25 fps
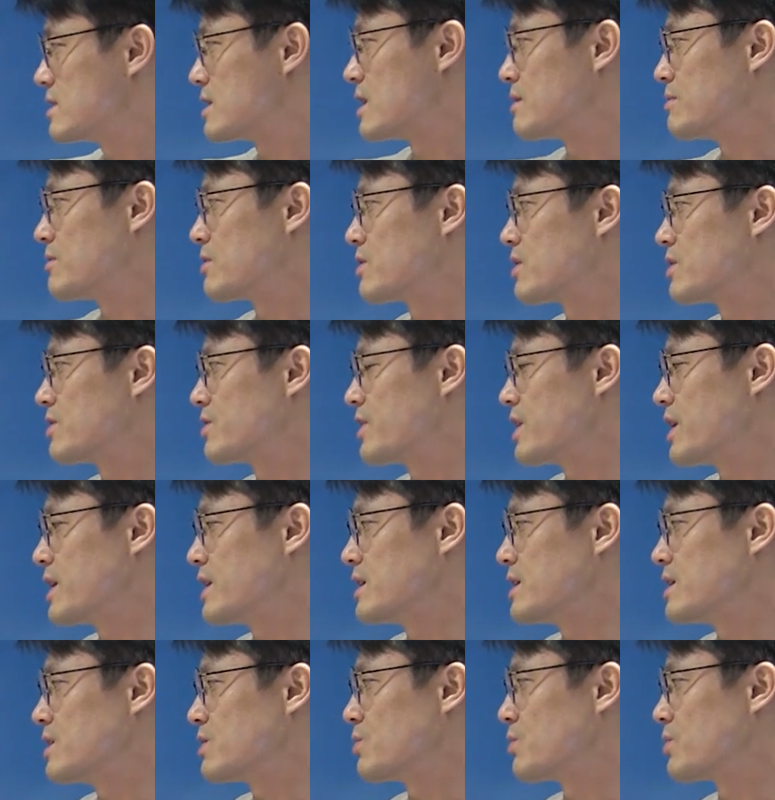대법관
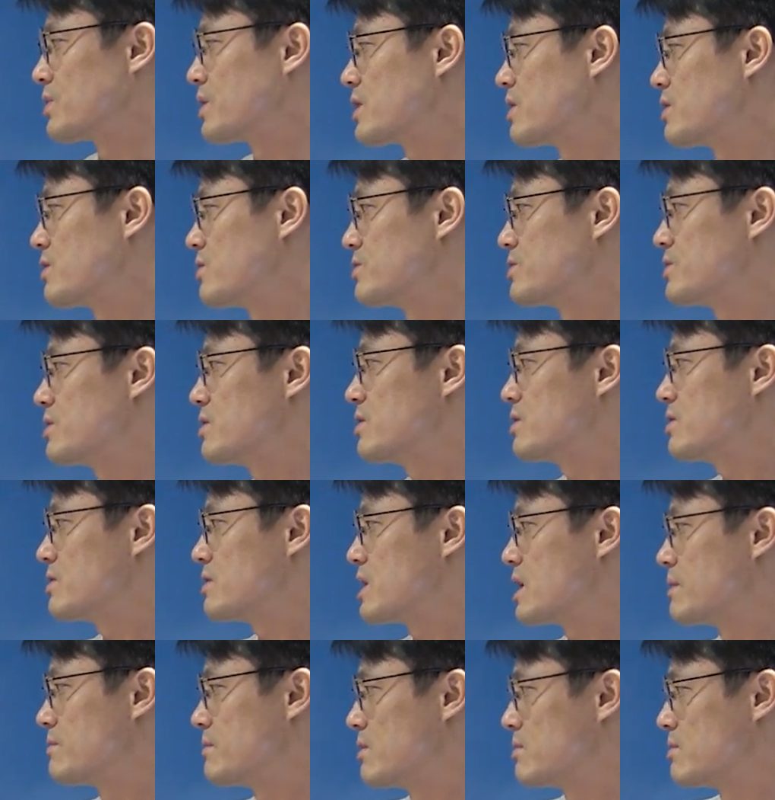회의 동의를 얻어
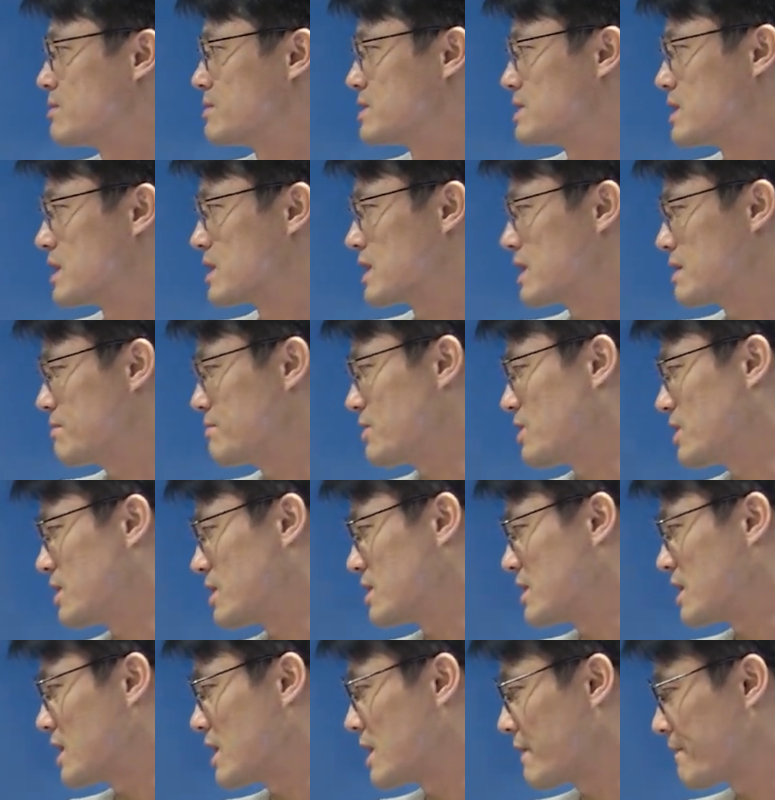대법원장이
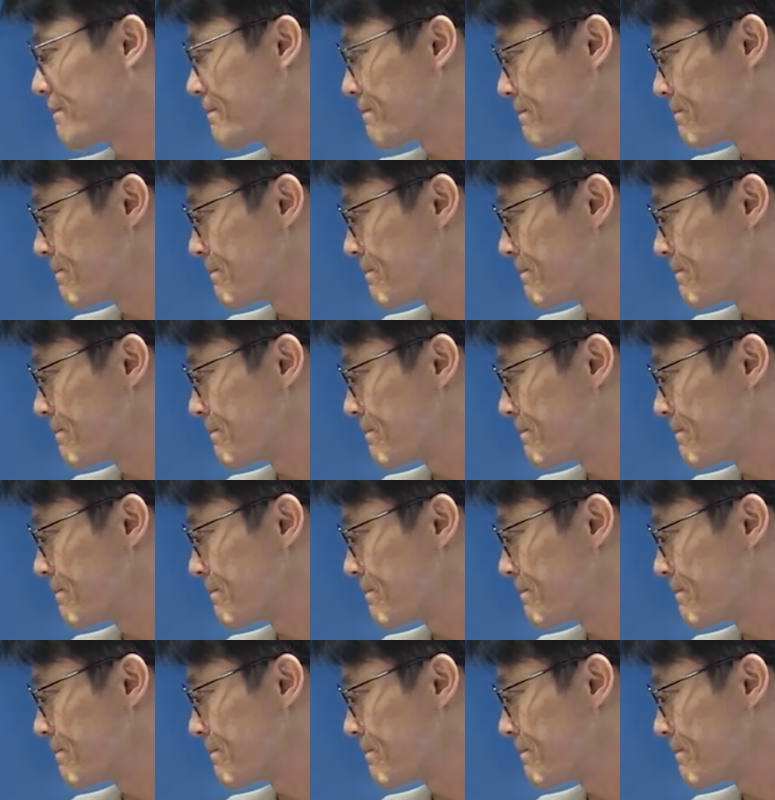임명한다.